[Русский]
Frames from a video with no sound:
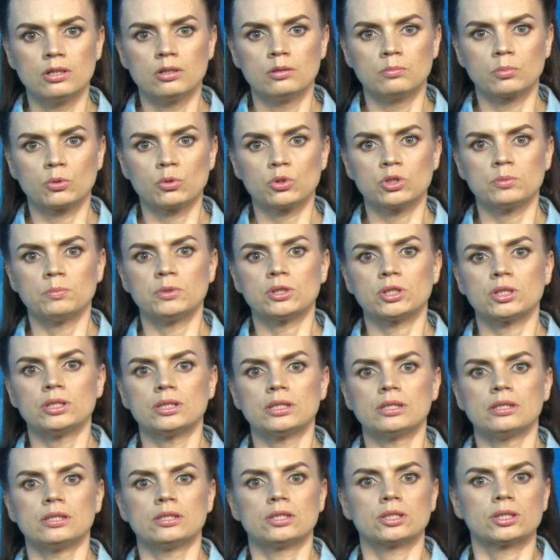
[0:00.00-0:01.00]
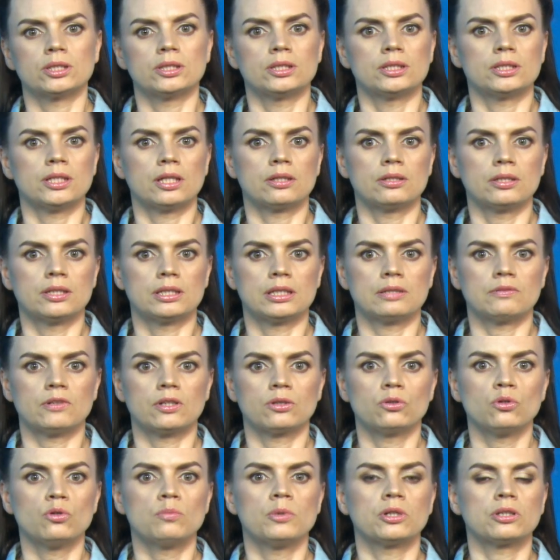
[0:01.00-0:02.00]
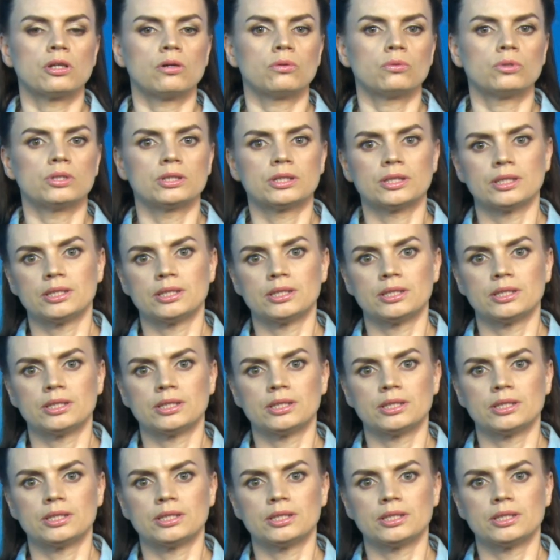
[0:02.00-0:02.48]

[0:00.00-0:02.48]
Просьбы жителей 63-го дома на улице